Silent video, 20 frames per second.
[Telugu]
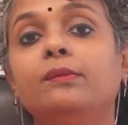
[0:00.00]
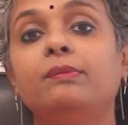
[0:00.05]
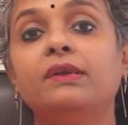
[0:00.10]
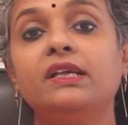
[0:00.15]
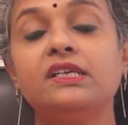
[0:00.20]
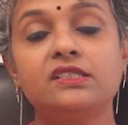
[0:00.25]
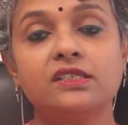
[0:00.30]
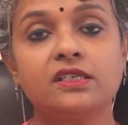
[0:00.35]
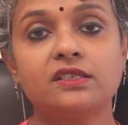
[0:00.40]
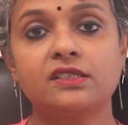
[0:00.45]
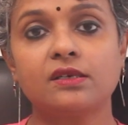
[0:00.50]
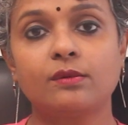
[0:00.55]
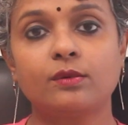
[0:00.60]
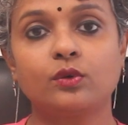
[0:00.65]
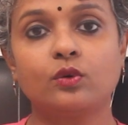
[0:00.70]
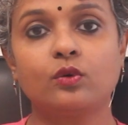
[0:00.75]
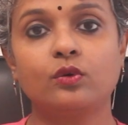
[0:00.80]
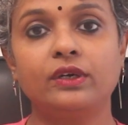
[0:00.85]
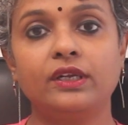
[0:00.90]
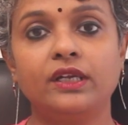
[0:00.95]
రీప్లేస్
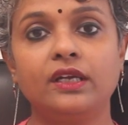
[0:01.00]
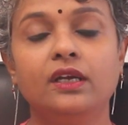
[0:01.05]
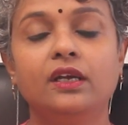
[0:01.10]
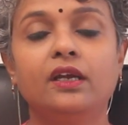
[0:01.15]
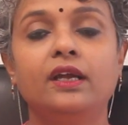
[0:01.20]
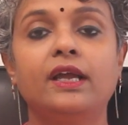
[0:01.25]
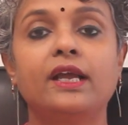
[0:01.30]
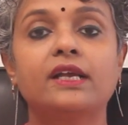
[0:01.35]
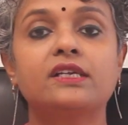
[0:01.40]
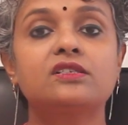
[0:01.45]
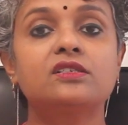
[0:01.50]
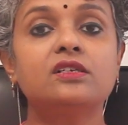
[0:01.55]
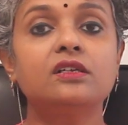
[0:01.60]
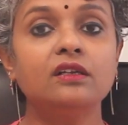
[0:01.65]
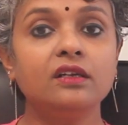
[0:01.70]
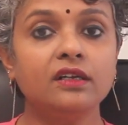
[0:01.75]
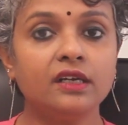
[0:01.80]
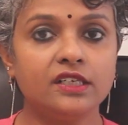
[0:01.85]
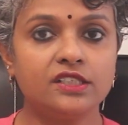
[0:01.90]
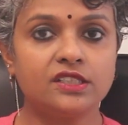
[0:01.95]
చేసామనుకోండి
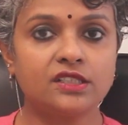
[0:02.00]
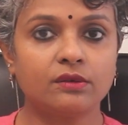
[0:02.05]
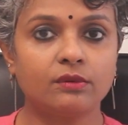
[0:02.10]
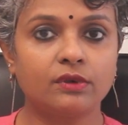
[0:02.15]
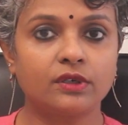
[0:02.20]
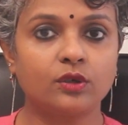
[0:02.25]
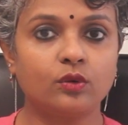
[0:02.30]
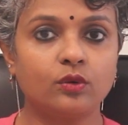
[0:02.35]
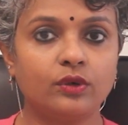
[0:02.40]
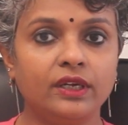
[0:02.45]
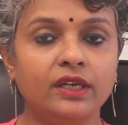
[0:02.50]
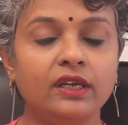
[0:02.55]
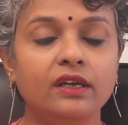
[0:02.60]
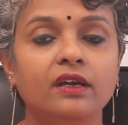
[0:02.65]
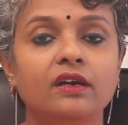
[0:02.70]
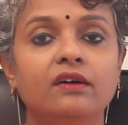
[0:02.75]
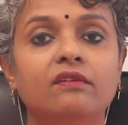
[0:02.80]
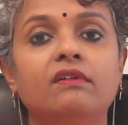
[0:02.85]
ఎక్స్టర్నల్గా ఇచ్చామనుకోండి